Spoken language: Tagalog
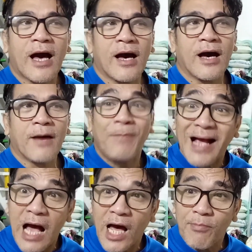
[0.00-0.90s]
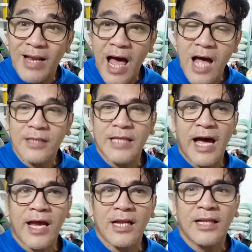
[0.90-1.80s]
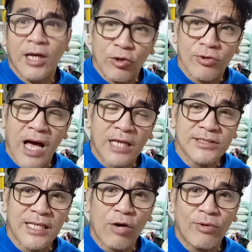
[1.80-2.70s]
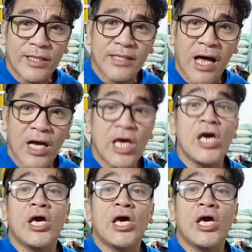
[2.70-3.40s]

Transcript: uh, pagkakabalahan dahil nagkaroon nga sila ulit ng